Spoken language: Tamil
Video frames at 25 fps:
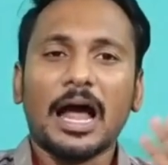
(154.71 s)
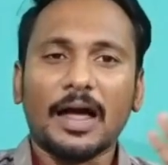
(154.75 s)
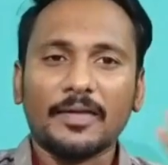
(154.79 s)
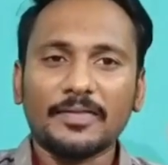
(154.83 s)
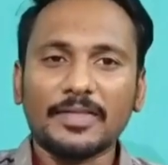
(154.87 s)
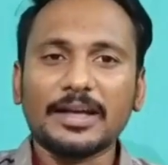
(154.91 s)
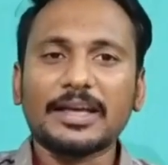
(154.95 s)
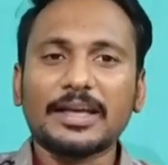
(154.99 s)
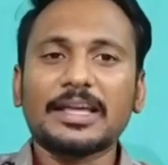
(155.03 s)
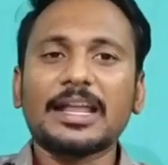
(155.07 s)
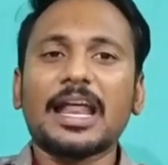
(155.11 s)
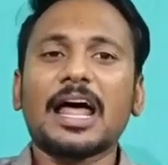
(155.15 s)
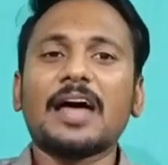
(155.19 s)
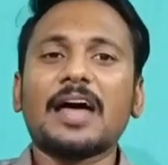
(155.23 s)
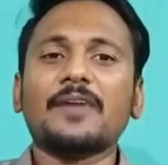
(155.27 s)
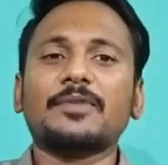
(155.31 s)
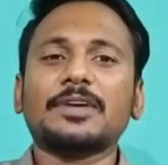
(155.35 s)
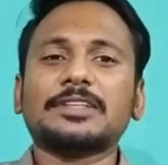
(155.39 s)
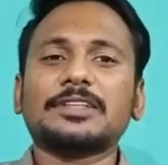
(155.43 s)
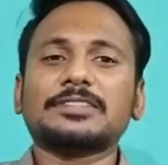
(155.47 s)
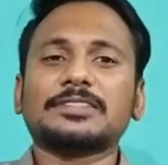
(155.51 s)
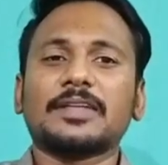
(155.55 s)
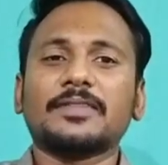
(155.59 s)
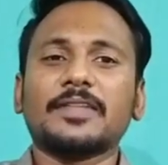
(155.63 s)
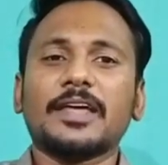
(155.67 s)
அந்த
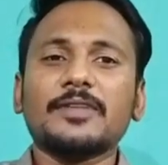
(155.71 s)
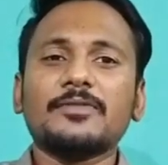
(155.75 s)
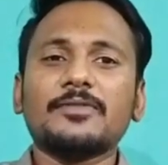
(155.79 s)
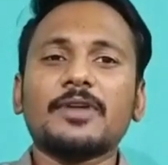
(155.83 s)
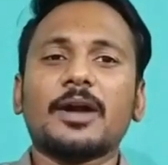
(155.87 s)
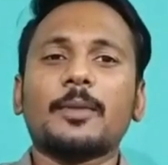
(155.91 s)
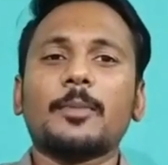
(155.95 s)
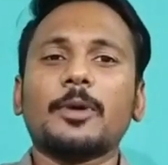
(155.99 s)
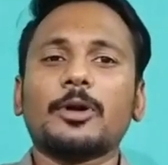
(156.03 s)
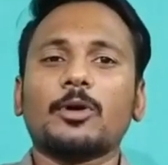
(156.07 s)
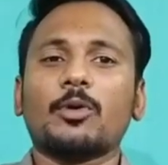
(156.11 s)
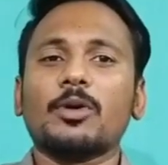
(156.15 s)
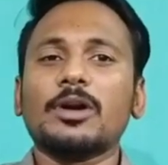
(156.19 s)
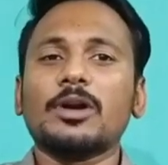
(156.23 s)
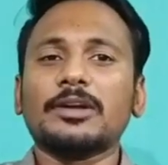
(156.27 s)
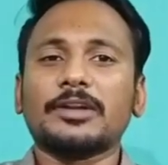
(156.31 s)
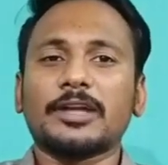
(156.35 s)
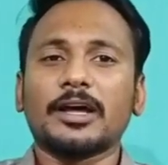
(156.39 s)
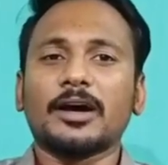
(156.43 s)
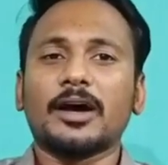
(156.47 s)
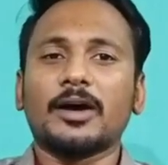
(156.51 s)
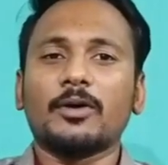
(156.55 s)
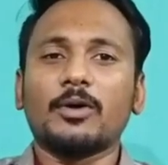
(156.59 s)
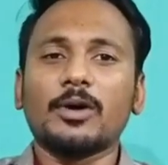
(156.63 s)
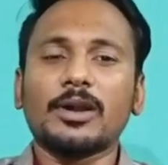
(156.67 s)
கிராஃபிக்ஸ் அந்த என்விரான்மெண்ட்
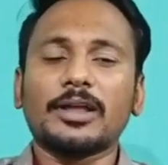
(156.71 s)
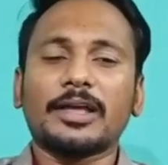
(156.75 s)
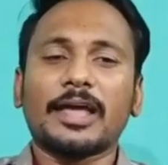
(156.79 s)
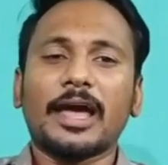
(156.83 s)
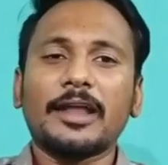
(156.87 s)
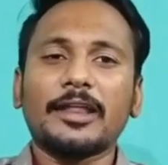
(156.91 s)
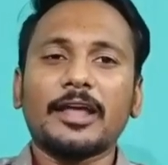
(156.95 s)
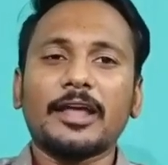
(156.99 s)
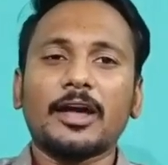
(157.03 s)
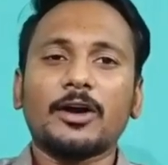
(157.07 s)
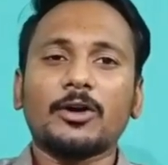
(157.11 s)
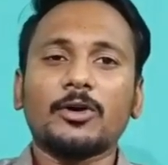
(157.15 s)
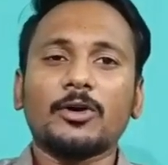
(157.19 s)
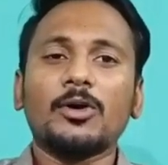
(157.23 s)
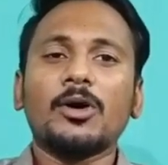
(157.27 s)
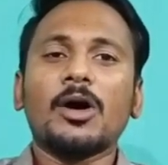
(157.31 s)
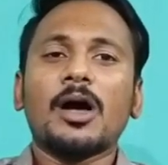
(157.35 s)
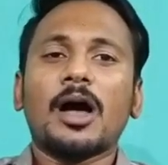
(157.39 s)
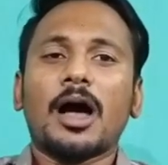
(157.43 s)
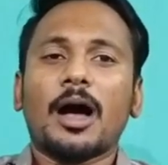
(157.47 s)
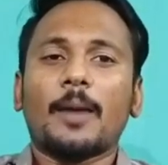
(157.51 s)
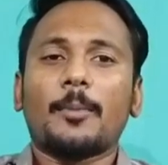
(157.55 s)
உங்களுக்கு உங்களுக்கு கேரி ஆகும்